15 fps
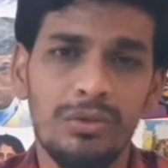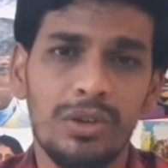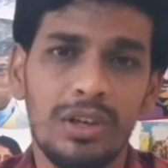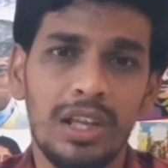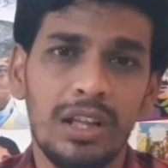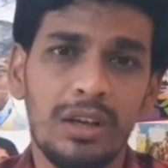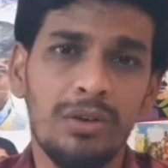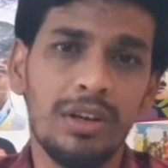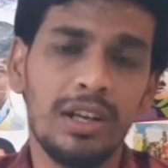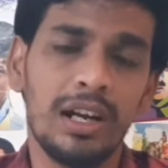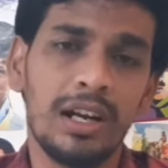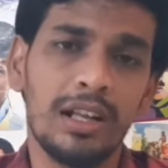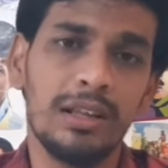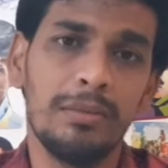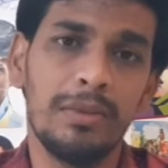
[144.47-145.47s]
ஒரு ஏதோ ஒரு
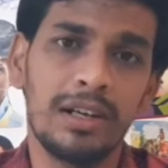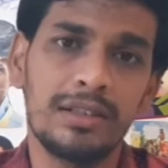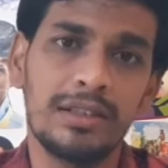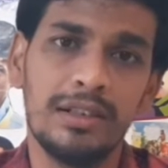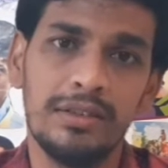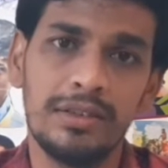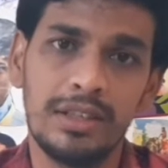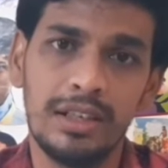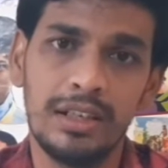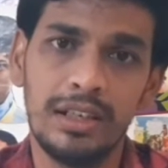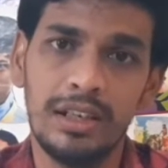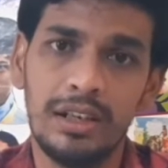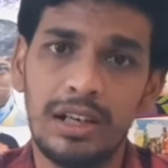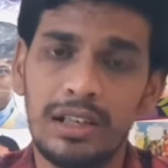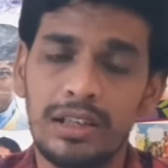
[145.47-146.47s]
எண்ணத்தை மனசில் வச்சுக்கிட்டு
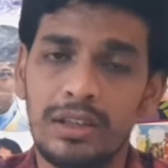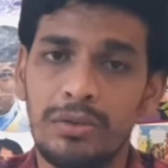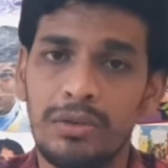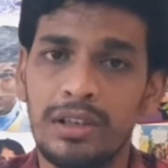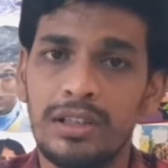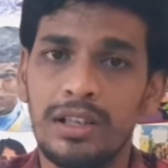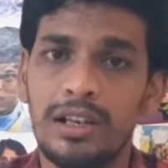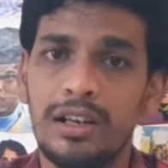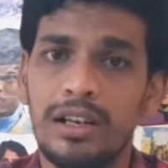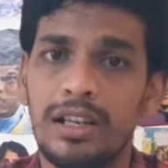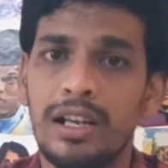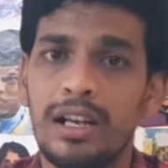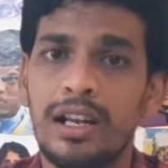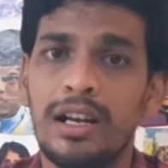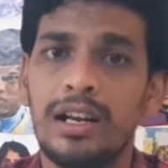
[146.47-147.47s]
இலக உலகத்தில் இருக்கிற
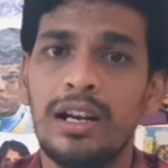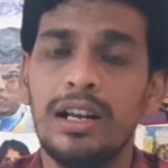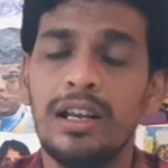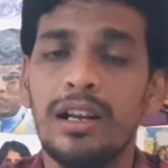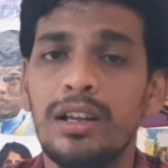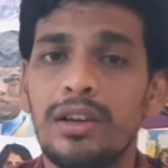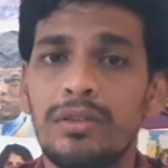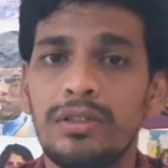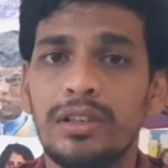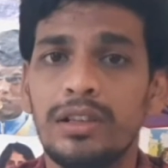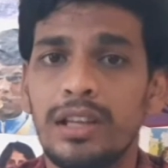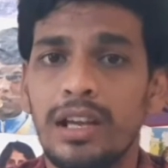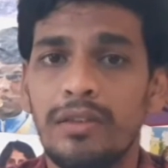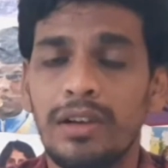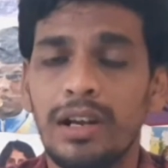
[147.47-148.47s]
எல்லா நாடுகளுக்கும் வந்து
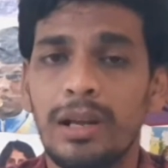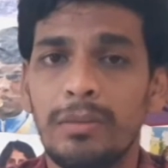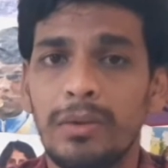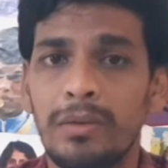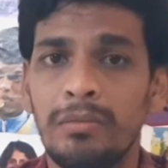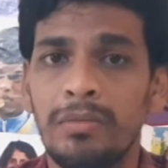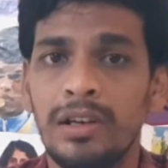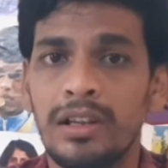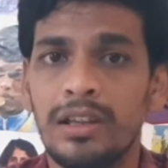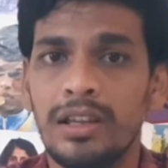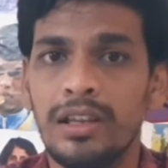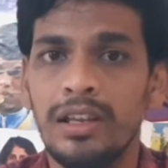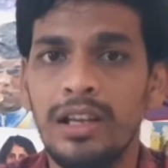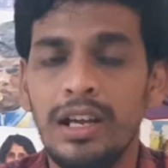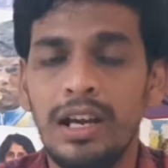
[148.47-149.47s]
தேவையில்லாமல் வம்பு
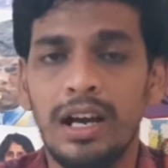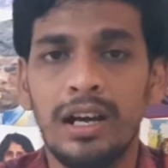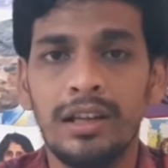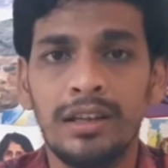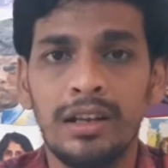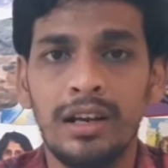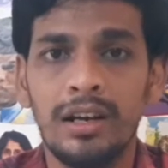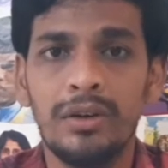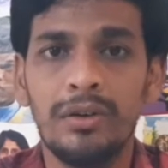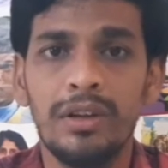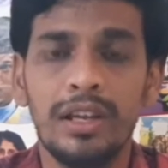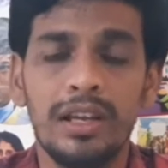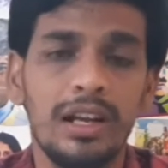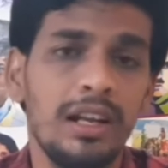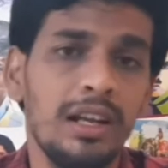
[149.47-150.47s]
எடுத்து அந்த
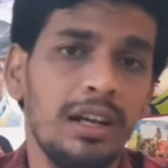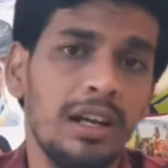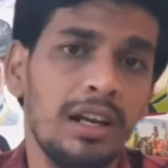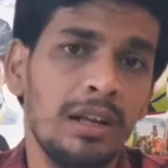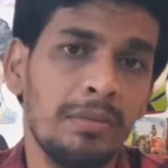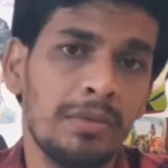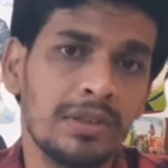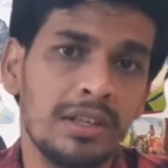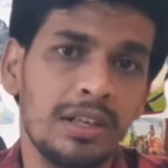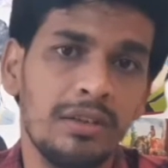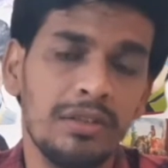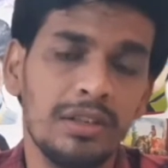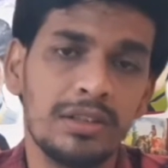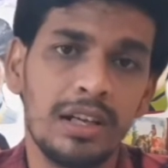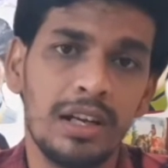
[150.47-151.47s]
நாட்டோடைய எல்லை எல்லை பிரச்சனை
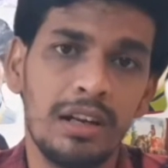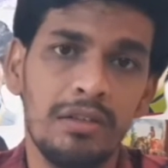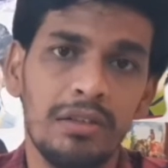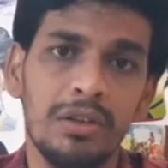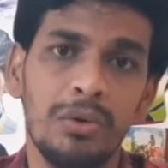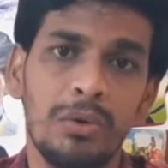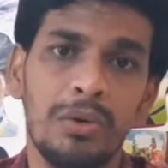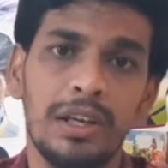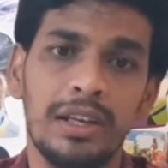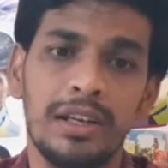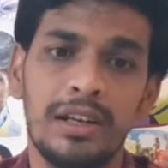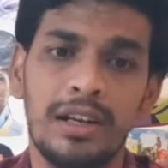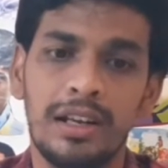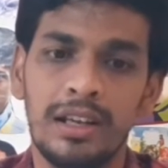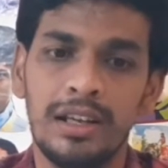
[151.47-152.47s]
வந்து சைனா வந்து
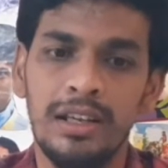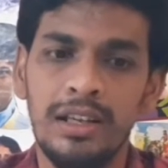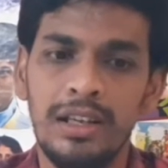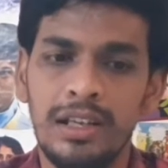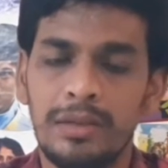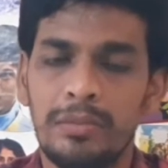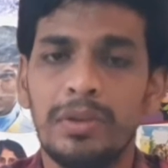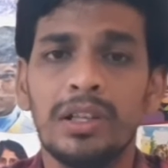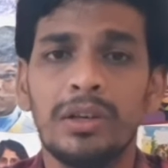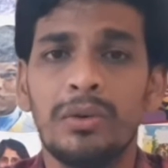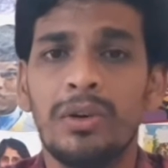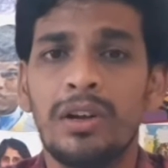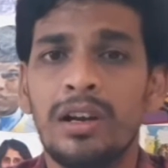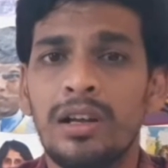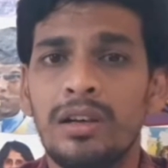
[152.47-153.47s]
உருவாக்கிட்டு இருக்கு இப்போ இந்த
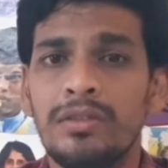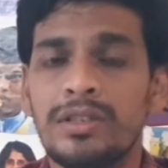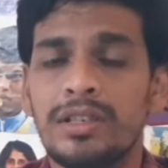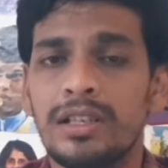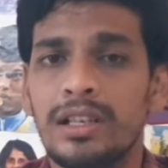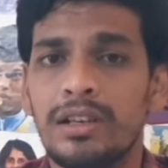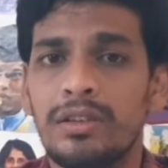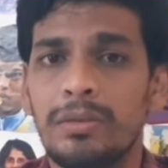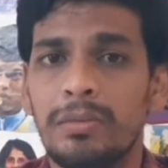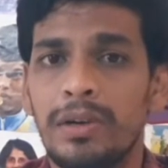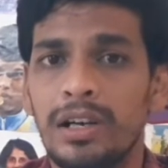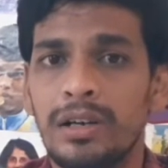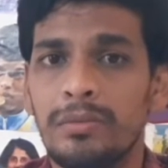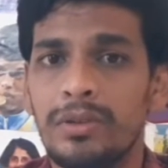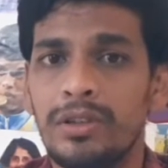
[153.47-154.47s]
கொரோனா விஷயத்தில் வந்து
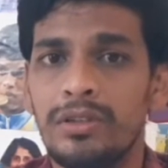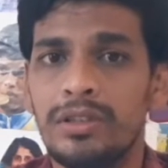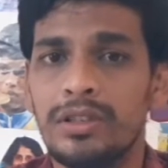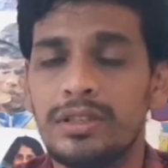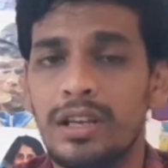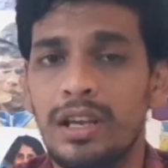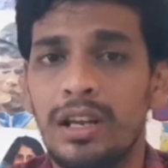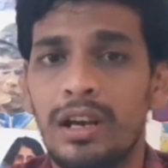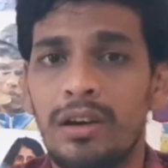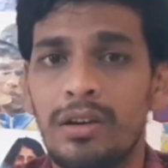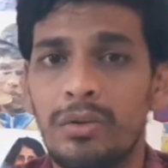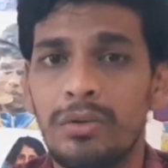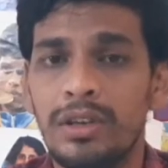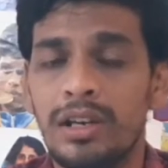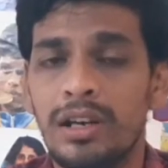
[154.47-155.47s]
பார்க்கும்போது வந்து
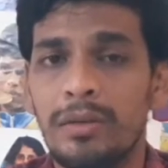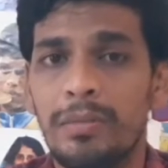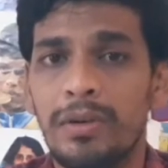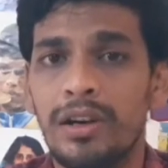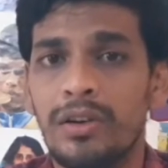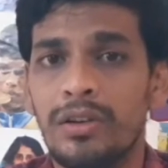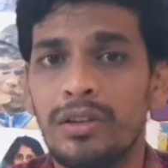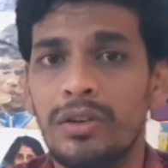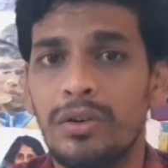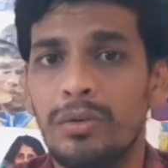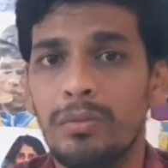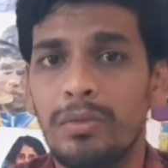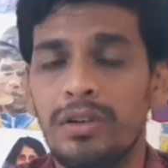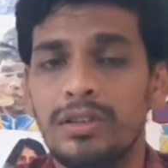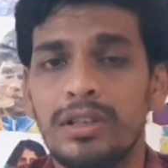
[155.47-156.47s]
சைனாவோட உயிரிழப்புகள் வந்து
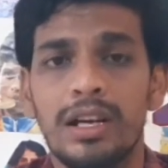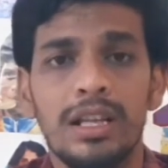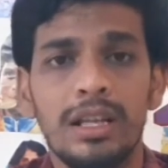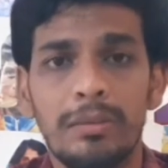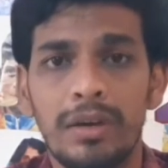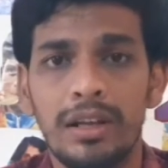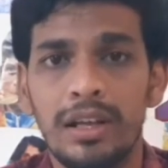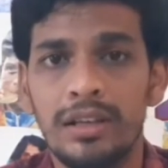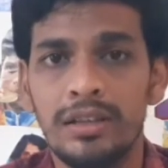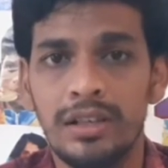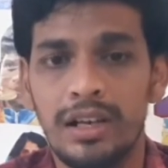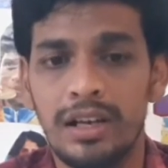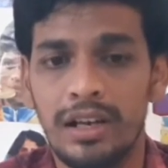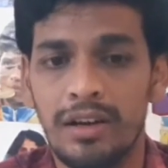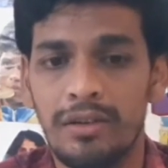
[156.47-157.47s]
ரொம்ப வந்து அதிகமாக தான்
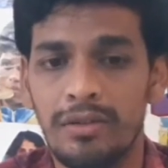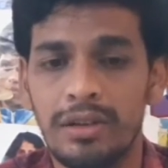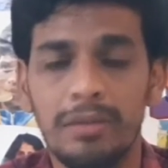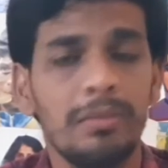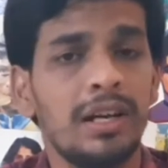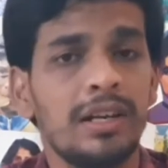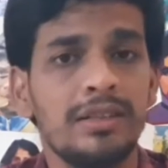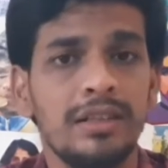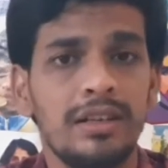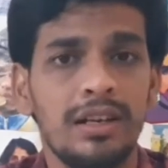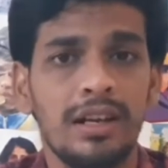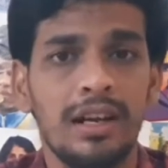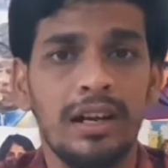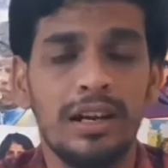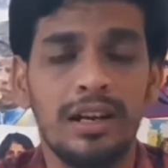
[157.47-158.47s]
வந்துட்டுருக்கு அவன் வந்து மறைச்சிட்டு
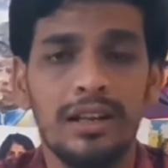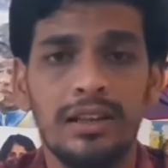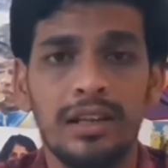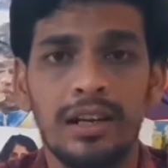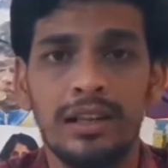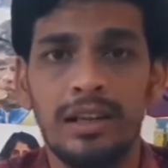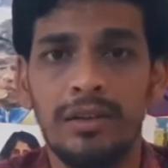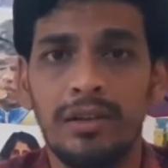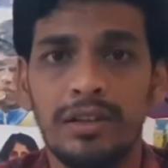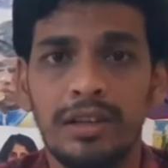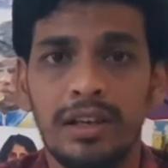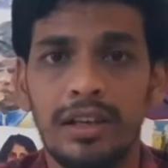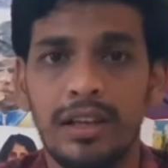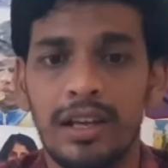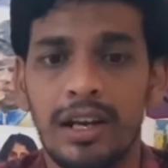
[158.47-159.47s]
இருக்காங்கன்றது தெளி தெளிவாக
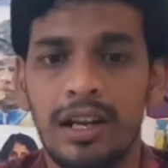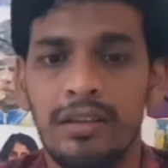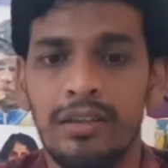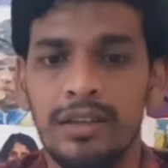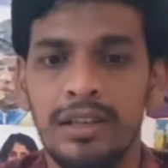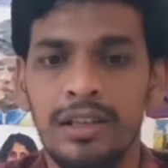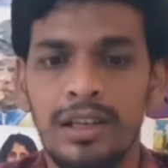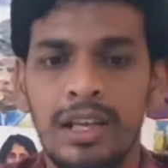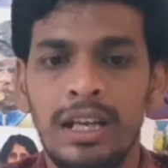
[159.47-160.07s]
தெரியுது ஏன்னா வந்து